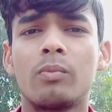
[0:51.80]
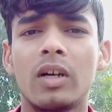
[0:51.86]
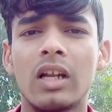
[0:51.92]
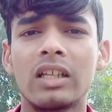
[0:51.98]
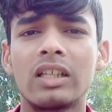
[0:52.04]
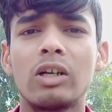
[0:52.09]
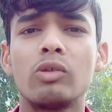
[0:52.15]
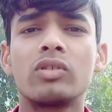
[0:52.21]

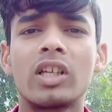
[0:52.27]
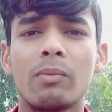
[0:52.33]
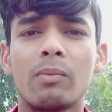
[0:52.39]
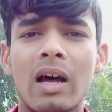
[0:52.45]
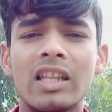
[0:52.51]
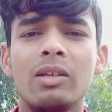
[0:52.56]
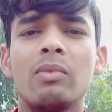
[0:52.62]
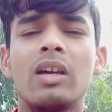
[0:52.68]
पड़ा था उसके
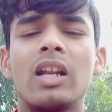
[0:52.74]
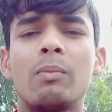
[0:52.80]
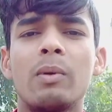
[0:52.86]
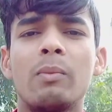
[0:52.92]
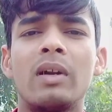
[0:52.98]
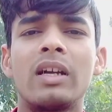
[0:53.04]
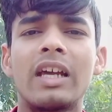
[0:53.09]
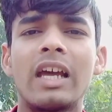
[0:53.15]
बाद ही मेरा
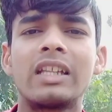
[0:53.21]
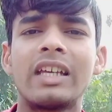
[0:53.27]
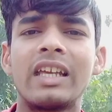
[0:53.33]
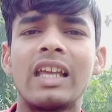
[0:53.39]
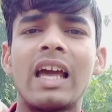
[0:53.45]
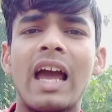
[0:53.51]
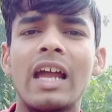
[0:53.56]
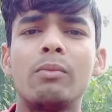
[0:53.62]
पेमेंट आया था
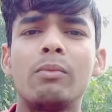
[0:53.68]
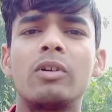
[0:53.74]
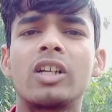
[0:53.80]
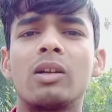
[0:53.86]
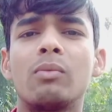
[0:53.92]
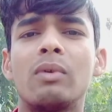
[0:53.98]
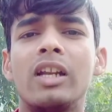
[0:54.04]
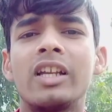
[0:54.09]
या आई
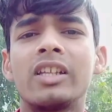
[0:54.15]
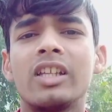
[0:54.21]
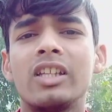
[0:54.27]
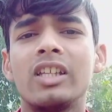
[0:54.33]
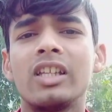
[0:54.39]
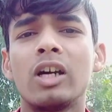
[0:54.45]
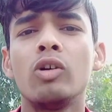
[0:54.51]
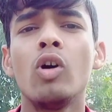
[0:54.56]
बटन में लिंक दे
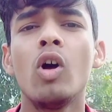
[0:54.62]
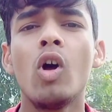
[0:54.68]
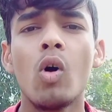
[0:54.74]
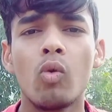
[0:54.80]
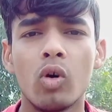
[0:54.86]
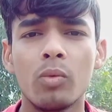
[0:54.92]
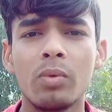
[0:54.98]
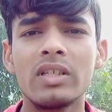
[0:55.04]
दिया हूँ
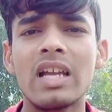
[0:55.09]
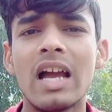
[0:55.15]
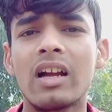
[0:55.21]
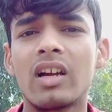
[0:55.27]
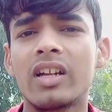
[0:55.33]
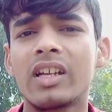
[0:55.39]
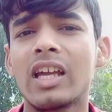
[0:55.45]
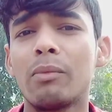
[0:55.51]
वो भी
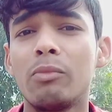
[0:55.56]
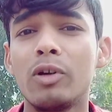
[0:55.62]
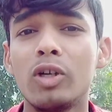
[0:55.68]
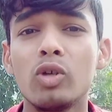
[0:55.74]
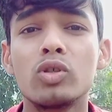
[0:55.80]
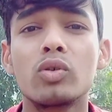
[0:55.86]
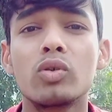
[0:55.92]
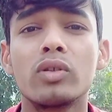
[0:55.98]
जाकर के आप
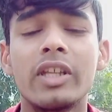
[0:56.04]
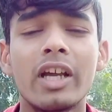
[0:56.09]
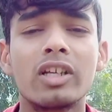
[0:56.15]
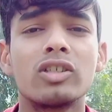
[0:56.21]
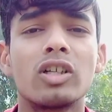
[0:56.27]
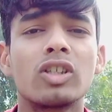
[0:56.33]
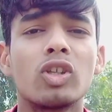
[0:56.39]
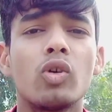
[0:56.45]
वीडियोज़ को
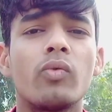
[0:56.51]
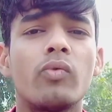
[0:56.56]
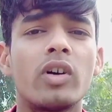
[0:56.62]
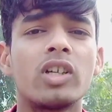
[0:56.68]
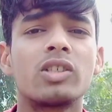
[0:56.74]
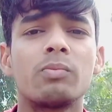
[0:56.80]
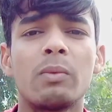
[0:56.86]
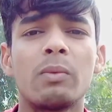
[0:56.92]
देख सकते हो
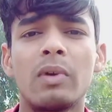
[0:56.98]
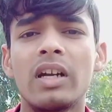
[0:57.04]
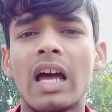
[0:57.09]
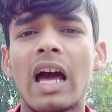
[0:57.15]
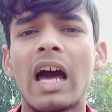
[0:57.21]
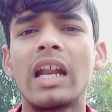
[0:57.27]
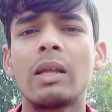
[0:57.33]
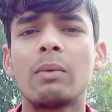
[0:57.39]
फर्स्ट
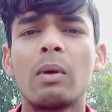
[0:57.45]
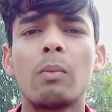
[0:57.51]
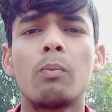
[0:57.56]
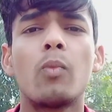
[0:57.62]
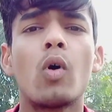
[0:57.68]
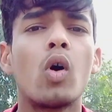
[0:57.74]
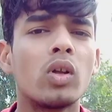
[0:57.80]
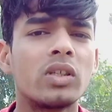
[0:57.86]
पेमेंट आने में
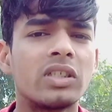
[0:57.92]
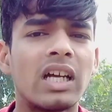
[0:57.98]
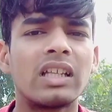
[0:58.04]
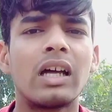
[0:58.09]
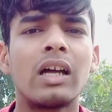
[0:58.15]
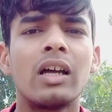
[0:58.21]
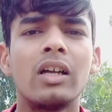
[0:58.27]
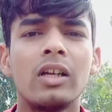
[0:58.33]
बहुत
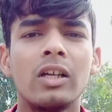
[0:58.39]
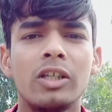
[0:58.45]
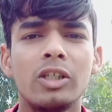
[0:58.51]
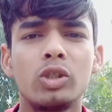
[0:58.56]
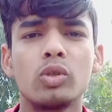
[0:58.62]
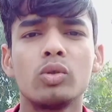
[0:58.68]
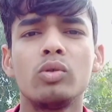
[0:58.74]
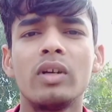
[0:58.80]
ज़्यादा
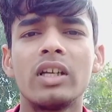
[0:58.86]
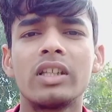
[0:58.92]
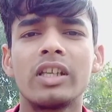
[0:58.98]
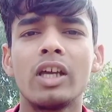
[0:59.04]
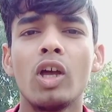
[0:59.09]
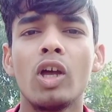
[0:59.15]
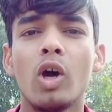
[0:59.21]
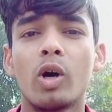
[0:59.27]
इशू हुए
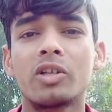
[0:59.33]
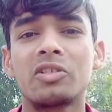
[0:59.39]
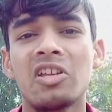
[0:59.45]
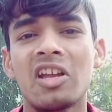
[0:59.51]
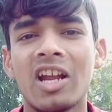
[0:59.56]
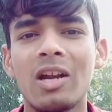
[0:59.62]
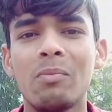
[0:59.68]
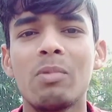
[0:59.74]
थे और
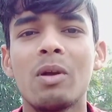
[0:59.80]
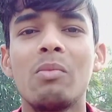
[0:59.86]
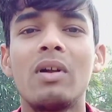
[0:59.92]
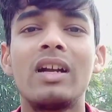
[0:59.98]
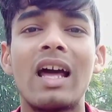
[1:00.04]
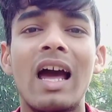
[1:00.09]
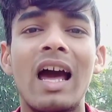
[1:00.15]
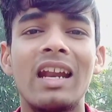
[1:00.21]
सेकेंड पेमेंट
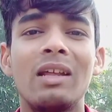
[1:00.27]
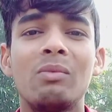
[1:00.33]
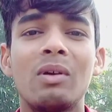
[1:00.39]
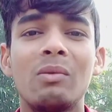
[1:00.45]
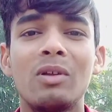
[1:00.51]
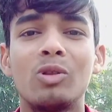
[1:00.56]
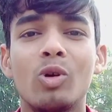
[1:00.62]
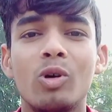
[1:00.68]
पेमेंट आने
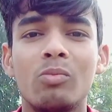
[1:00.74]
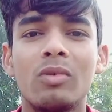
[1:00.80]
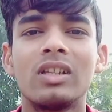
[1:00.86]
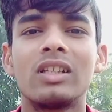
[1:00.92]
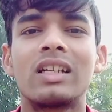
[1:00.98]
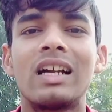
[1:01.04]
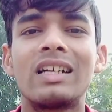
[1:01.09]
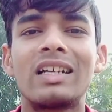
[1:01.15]
में भी दो
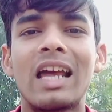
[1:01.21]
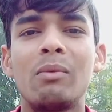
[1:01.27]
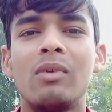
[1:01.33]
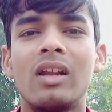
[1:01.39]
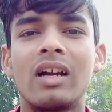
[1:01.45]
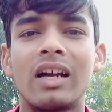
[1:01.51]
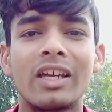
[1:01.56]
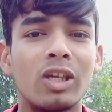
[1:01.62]
मंथ का टाइम
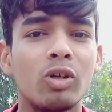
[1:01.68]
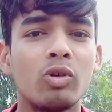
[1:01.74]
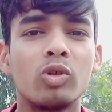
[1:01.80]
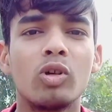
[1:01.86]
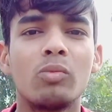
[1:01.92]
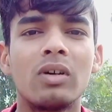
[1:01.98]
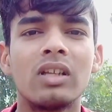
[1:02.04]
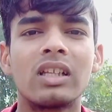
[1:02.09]
लगा क्यों
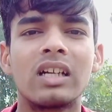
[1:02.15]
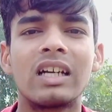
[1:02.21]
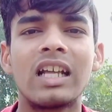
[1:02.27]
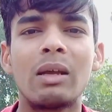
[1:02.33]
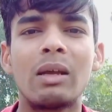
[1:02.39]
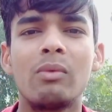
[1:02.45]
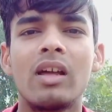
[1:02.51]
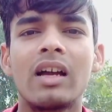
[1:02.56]
दो मंथ का
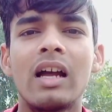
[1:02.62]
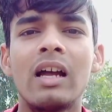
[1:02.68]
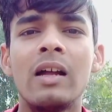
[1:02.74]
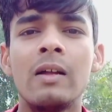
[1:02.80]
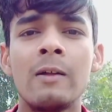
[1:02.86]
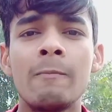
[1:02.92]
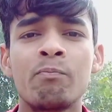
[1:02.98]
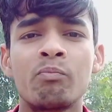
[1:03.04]
टाइम लगा
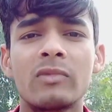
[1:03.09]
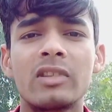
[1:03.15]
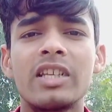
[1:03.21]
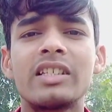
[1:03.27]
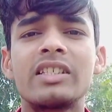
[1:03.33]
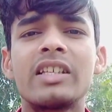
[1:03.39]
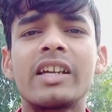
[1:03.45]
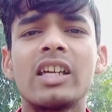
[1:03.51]

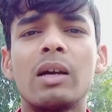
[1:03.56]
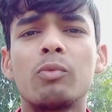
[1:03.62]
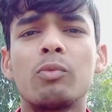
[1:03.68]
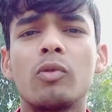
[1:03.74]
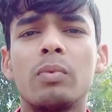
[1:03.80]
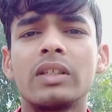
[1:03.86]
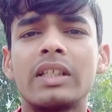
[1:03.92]
जैसा कि आपको